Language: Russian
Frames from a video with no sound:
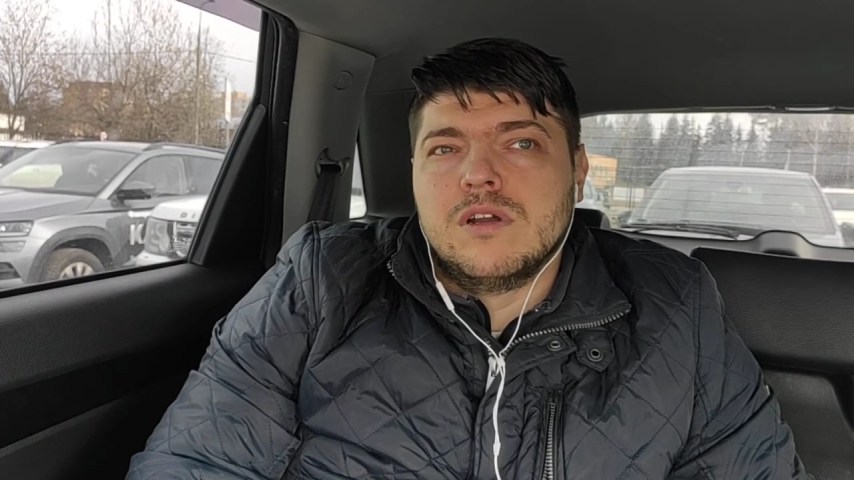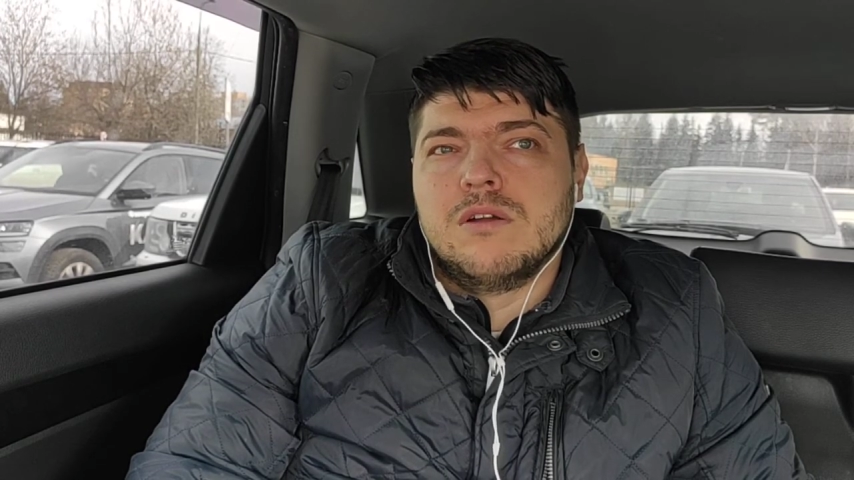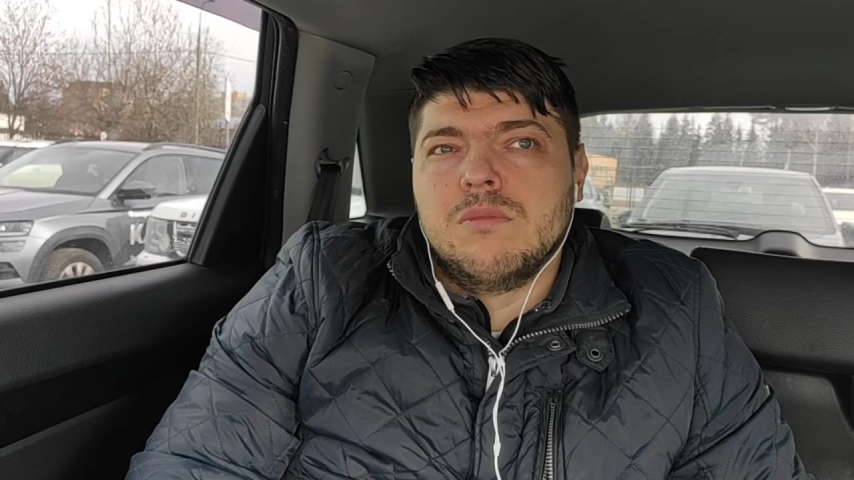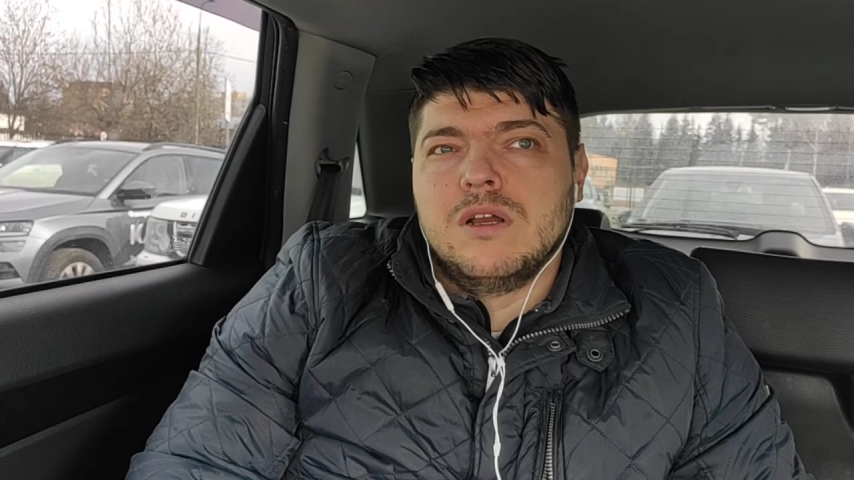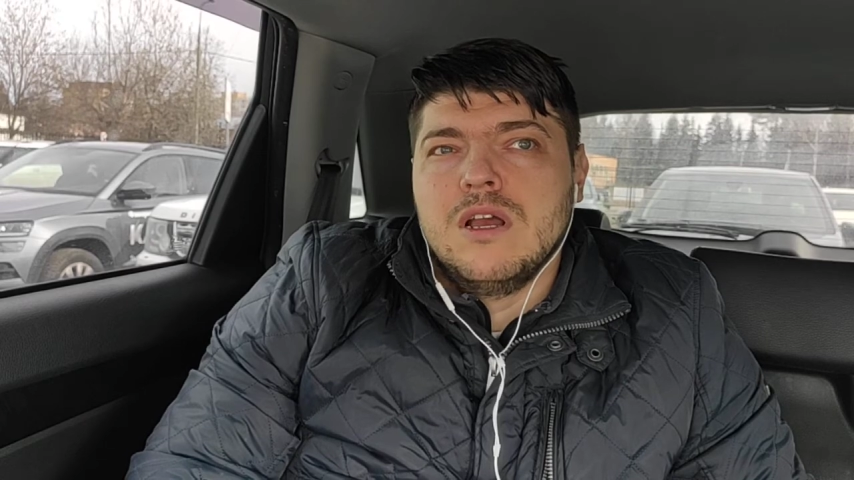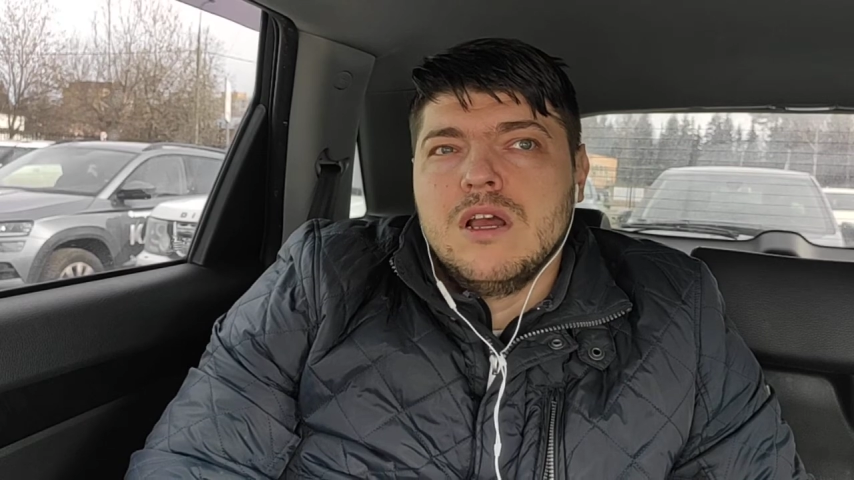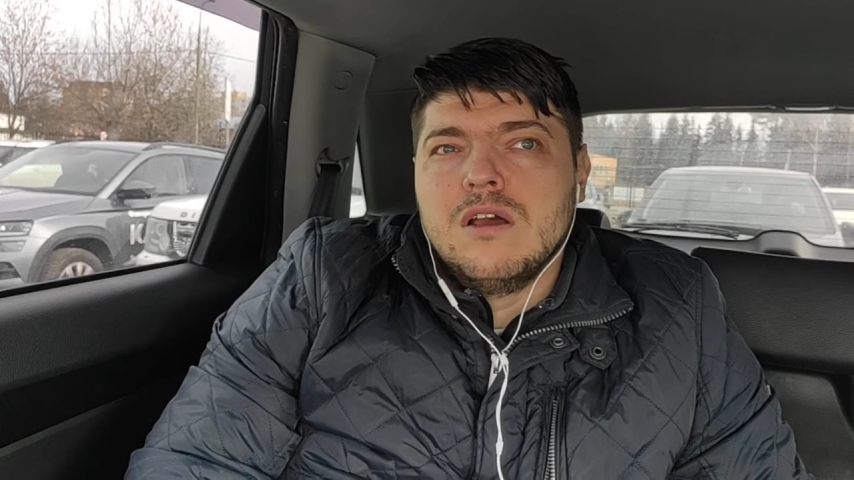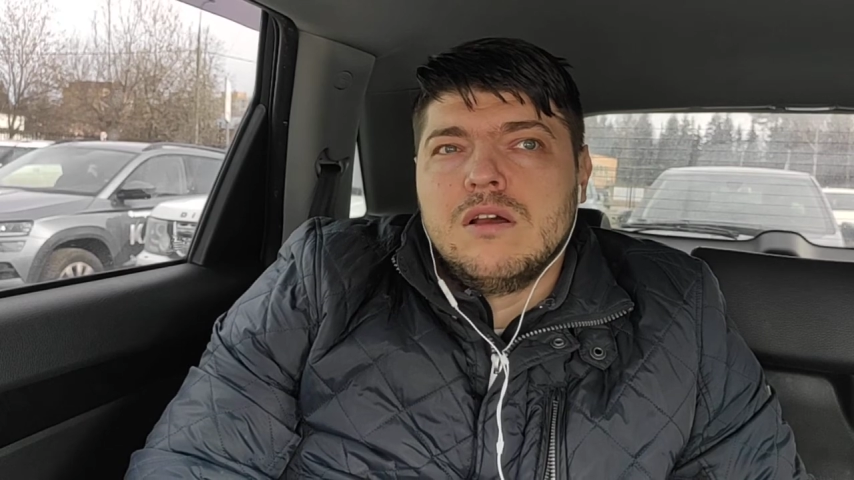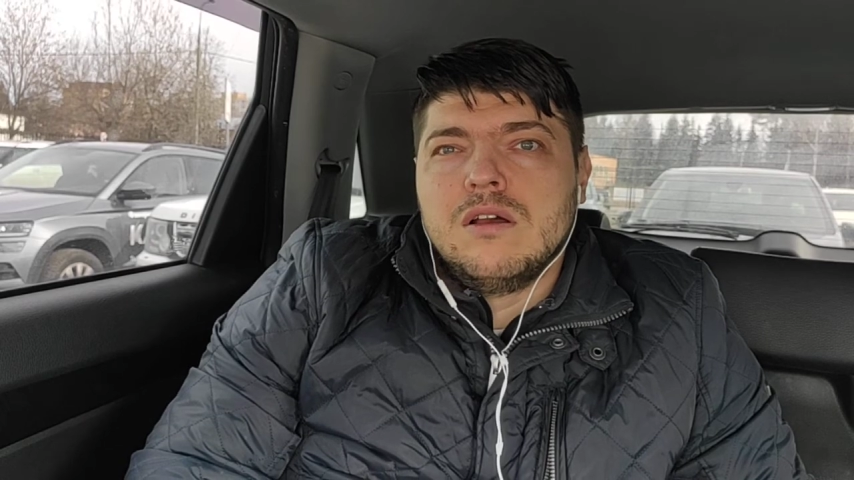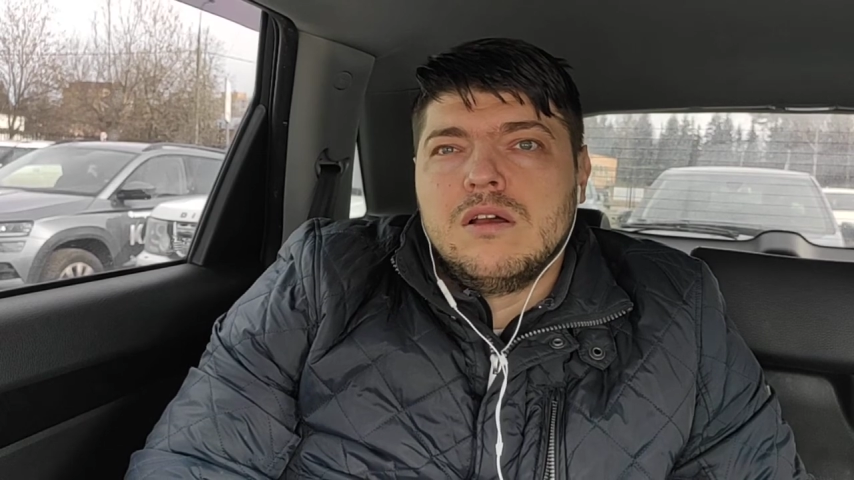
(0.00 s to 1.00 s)
как бы
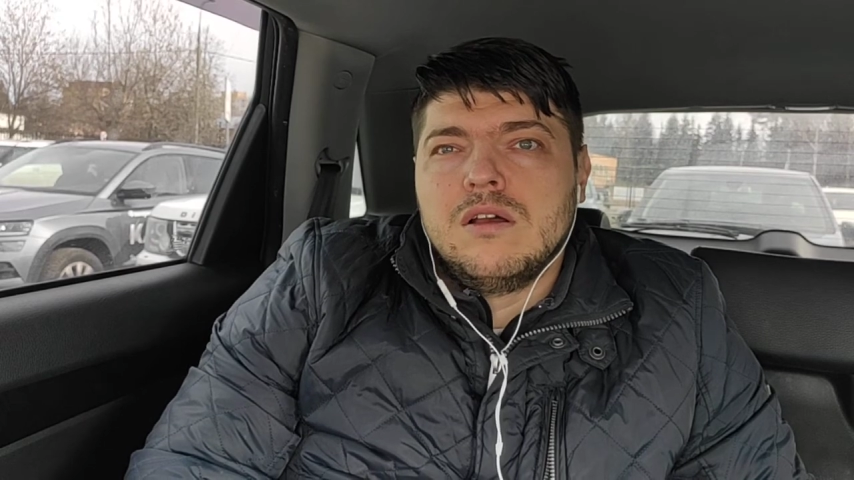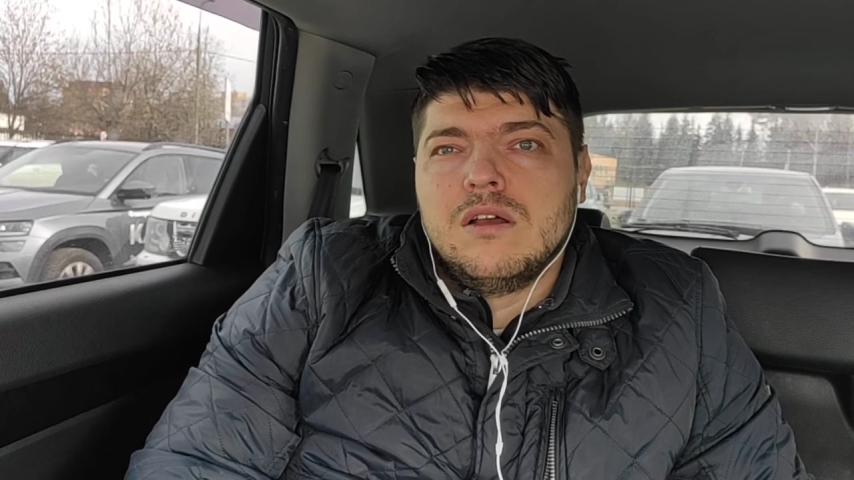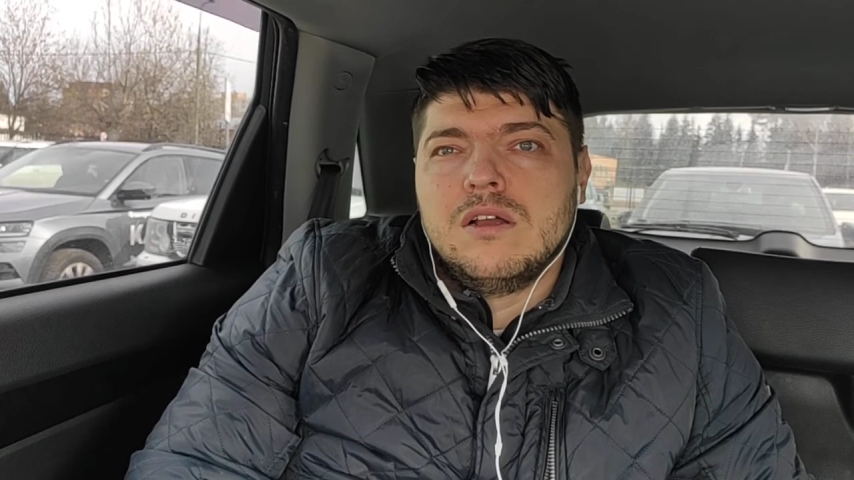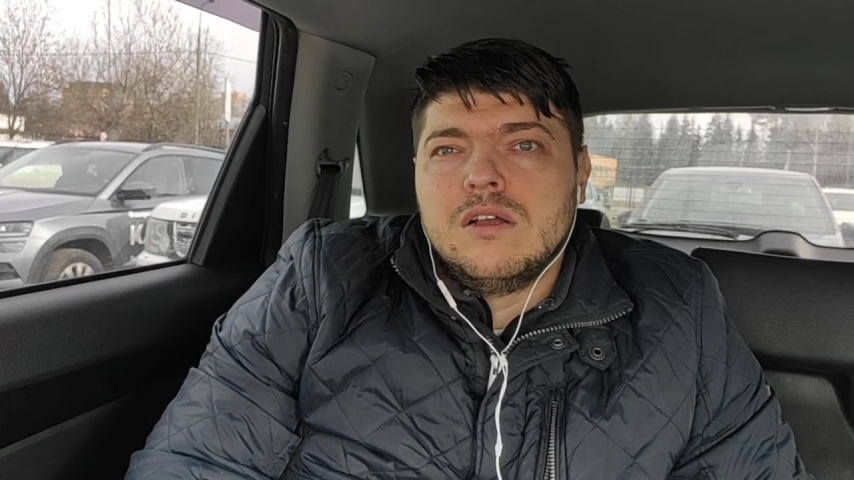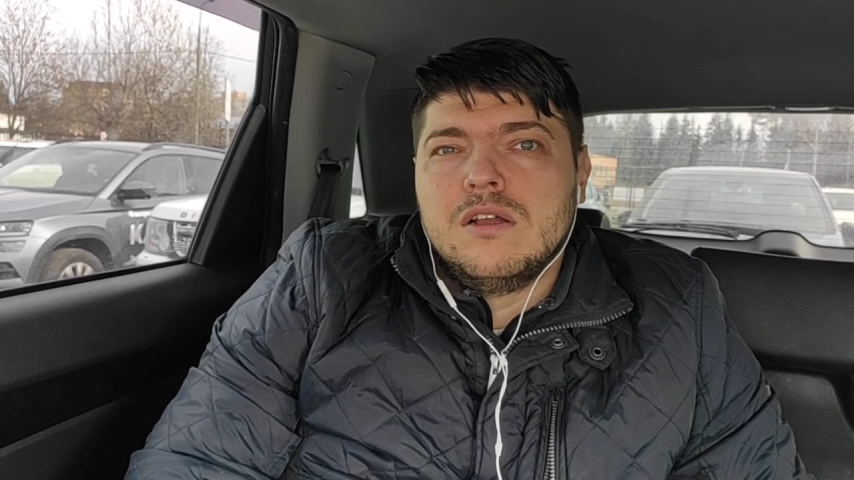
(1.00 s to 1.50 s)
э,